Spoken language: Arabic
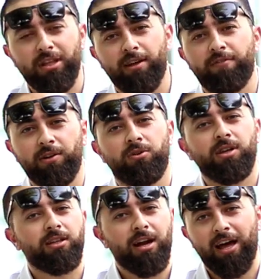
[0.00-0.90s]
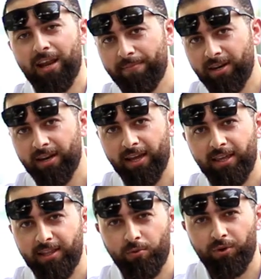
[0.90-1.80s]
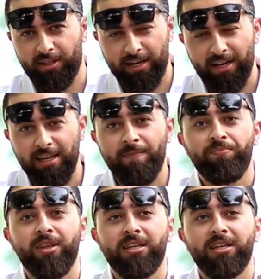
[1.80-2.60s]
الدخل في دوله قطر اعلى من اي دوله ثانيه